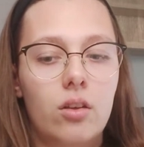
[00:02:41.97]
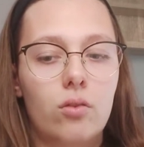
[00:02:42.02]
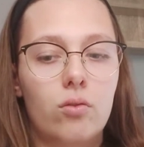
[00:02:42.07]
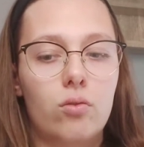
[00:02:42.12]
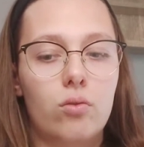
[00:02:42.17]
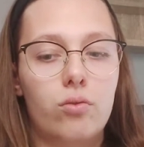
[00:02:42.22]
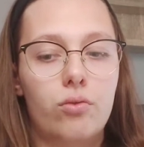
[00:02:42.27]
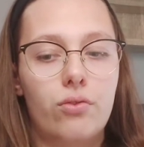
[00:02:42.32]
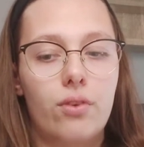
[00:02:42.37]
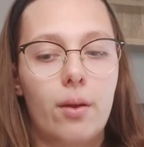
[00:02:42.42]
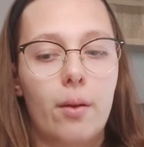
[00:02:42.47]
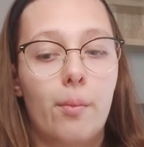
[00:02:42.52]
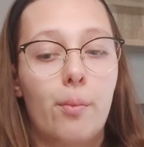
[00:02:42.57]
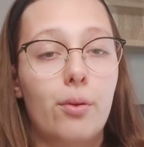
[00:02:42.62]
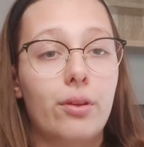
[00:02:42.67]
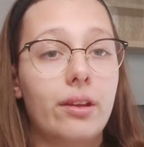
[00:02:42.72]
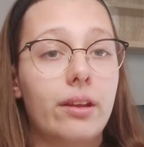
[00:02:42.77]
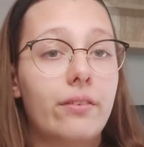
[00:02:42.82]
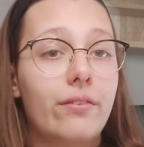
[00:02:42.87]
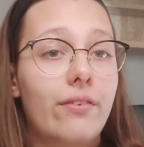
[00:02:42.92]
vous faire
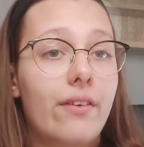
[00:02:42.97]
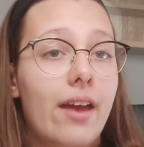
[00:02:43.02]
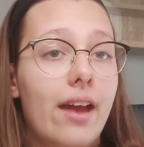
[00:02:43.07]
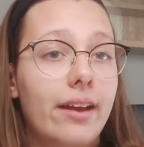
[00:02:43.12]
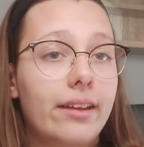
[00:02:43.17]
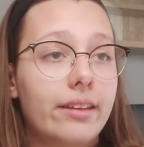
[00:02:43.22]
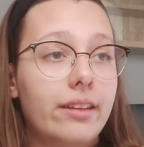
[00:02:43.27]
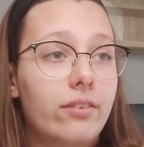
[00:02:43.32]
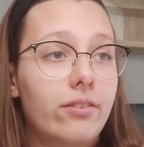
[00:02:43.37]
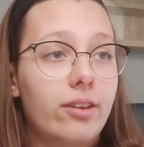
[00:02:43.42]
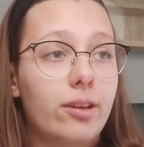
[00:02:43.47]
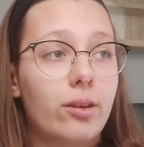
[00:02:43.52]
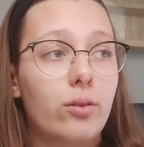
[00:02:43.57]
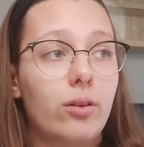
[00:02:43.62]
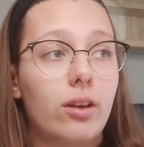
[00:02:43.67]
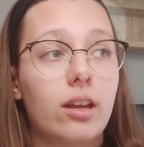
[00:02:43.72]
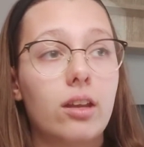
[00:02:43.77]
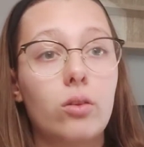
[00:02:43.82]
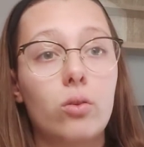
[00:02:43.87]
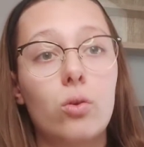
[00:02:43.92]
peut-être faire des
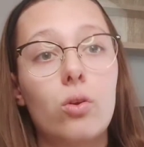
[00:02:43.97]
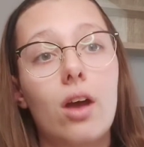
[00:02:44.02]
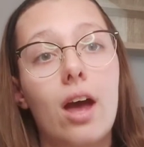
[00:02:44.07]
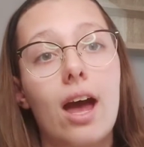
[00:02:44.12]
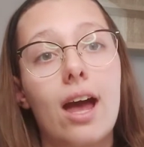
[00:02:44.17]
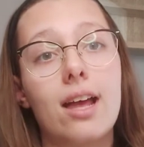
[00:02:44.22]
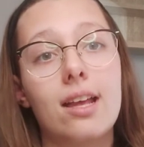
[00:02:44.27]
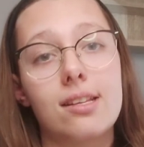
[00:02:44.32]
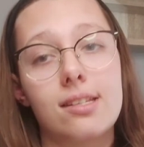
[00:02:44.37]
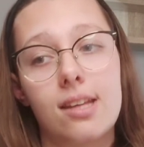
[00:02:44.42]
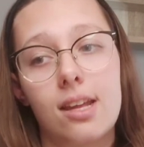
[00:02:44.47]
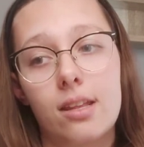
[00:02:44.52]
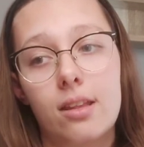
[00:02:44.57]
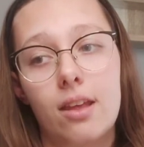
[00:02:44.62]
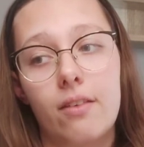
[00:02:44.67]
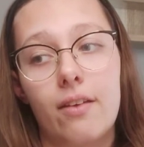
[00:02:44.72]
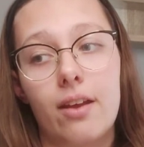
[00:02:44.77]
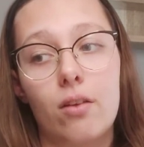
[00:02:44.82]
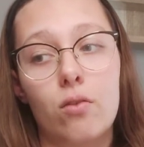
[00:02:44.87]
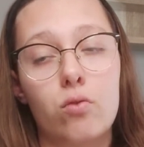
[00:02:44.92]
figurines de A à Z
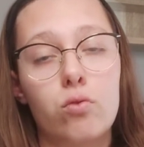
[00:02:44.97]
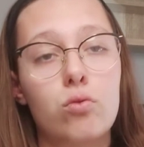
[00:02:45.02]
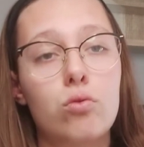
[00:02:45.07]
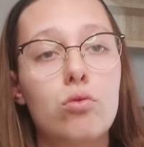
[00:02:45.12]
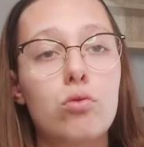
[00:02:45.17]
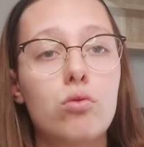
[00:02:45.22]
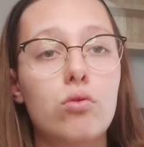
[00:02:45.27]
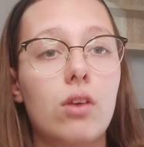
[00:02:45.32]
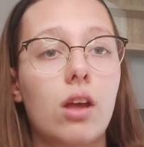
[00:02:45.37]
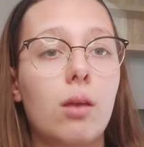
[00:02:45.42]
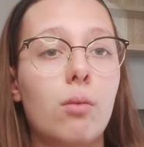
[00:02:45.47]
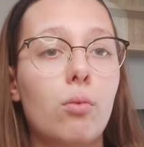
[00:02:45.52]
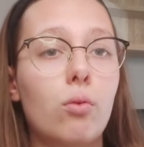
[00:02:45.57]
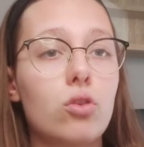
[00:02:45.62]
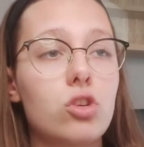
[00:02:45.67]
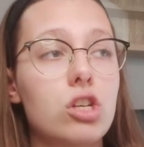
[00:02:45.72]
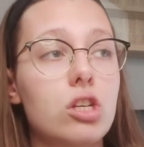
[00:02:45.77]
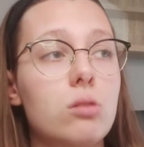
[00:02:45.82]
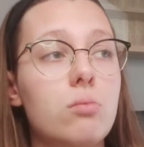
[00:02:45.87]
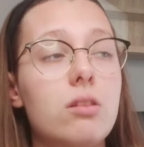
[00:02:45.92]
avec vous où vraiment
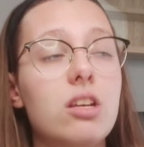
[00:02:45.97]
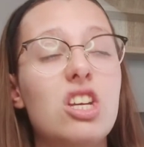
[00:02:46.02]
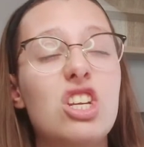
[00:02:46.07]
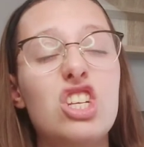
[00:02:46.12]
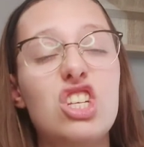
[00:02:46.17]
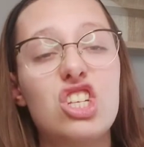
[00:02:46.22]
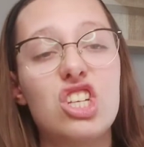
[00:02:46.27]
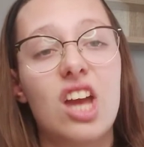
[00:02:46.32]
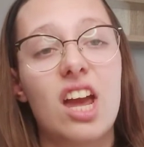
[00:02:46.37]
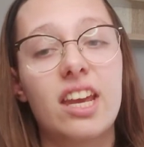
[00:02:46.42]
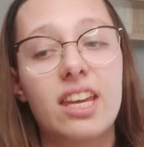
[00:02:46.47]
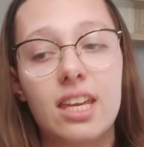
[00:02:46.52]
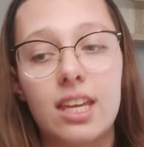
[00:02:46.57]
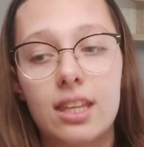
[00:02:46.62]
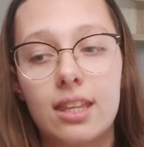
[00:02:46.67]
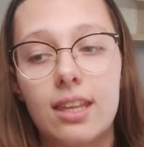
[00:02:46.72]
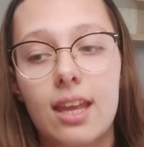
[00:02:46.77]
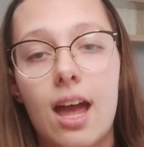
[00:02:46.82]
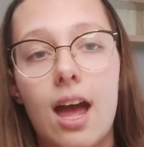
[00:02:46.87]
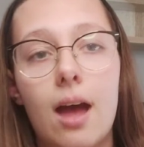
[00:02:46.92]
j'explique chaque
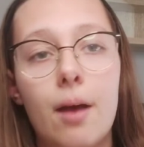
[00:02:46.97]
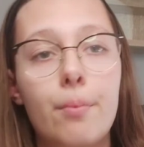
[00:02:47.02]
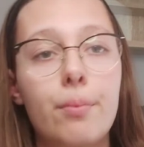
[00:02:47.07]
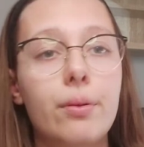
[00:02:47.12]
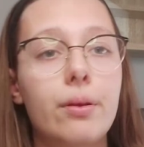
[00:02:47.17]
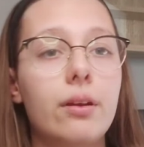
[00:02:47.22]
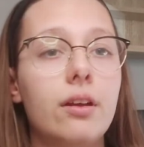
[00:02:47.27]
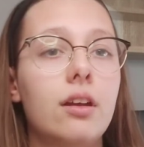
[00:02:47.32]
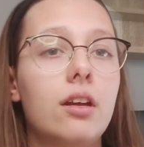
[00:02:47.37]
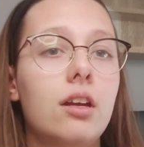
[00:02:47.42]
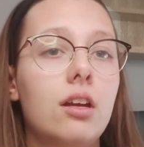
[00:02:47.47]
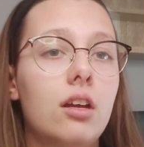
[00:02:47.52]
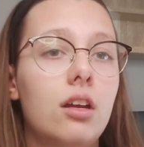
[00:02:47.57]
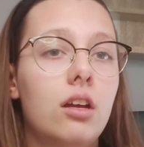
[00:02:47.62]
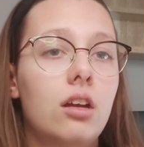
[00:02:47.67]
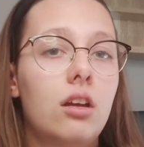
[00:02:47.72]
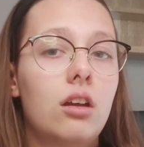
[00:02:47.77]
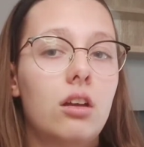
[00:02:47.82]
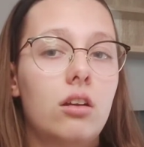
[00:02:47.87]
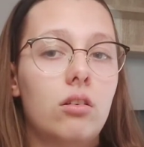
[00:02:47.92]
étape,
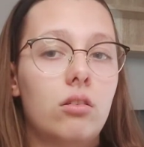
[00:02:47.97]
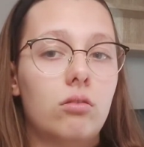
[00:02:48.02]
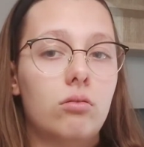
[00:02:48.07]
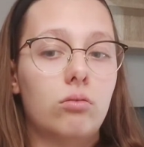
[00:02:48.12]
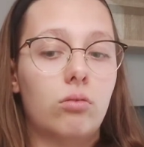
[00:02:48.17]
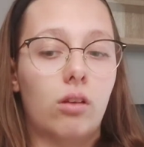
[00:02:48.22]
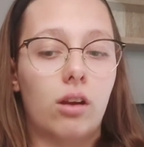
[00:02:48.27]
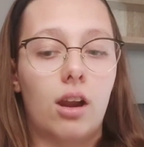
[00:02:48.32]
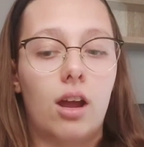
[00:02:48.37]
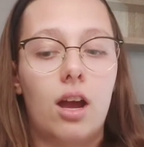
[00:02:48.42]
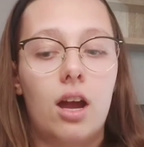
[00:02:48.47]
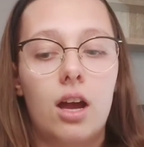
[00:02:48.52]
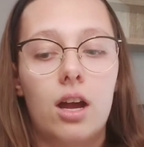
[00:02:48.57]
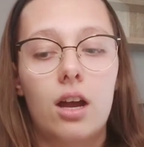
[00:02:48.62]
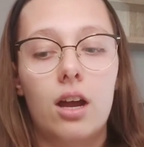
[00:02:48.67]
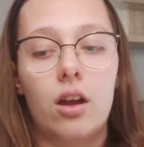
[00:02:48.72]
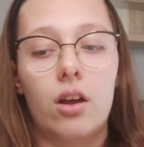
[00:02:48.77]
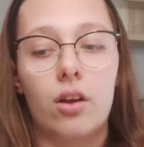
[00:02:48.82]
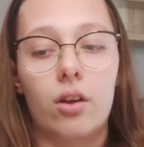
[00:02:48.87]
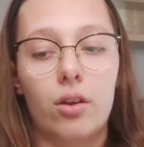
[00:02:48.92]

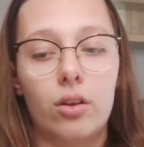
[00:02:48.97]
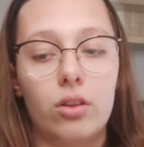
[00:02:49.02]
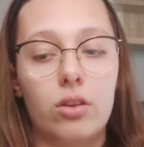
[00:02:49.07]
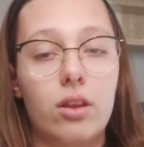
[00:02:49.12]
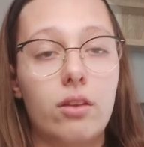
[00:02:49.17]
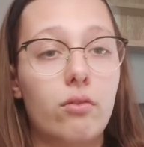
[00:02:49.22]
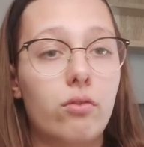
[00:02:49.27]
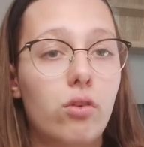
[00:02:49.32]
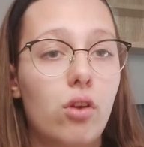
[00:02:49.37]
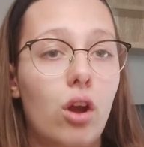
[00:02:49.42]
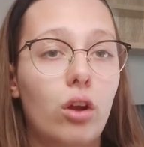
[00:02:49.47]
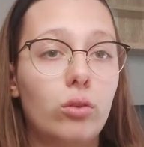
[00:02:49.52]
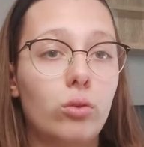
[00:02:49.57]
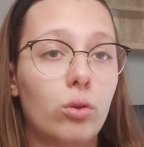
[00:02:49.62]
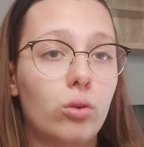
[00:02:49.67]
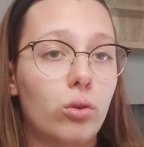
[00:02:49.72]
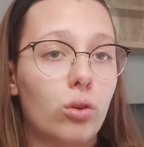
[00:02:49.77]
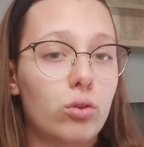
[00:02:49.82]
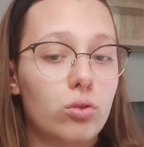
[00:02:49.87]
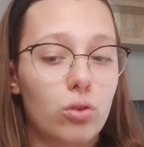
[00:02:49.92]
voilà, des vlogs de
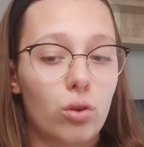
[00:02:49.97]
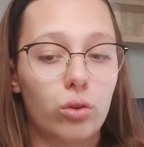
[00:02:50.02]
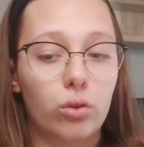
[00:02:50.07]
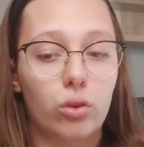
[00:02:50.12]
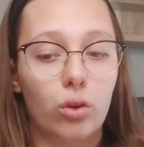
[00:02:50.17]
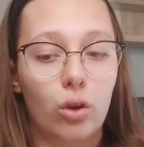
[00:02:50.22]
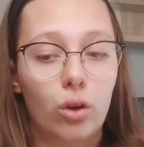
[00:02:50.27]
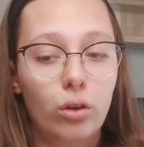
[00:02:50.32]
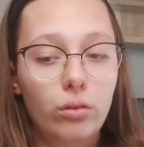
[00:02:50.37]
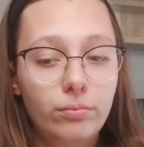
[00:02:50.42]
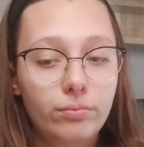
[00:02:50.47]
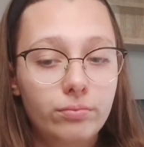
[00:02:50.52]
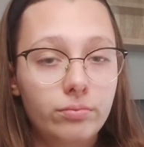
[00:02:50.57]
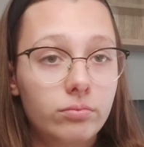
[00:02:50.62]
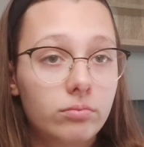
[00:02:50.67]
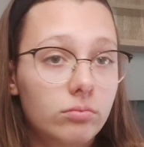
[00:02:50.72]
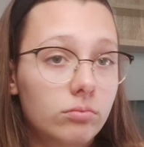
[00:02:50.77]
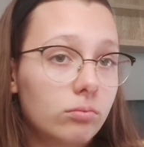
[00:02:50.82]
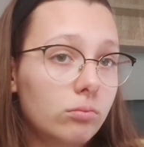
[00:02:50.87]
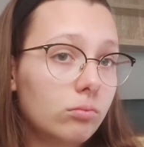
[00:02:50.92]
temps en temps,
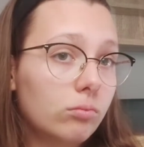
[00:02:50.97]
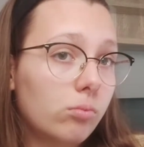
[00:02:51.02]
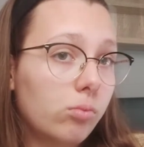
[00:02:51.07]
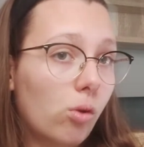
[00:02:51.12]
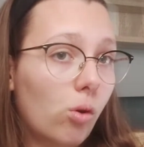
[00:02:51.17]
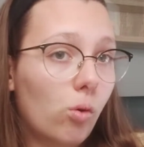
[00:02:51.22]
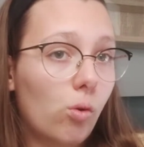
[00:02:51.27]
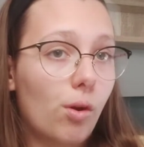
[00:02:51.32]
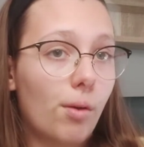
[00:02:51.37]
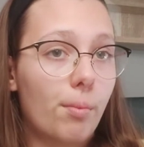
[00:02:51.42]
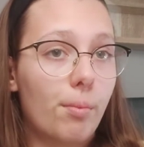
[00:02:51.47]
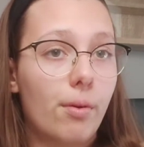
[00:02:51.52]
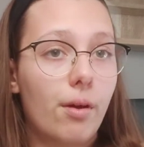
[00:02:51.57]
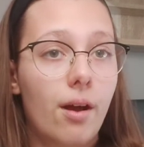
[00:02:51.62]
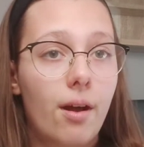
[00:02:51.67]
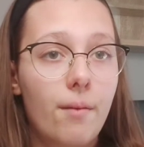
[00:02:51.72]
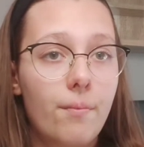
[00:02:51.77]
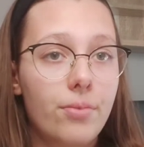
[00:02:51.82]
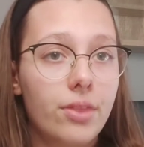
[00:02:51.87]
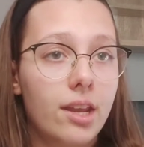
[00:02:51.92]
pourquoi
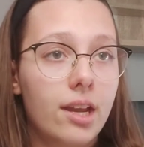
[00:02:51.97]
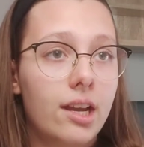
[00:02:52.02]
pas,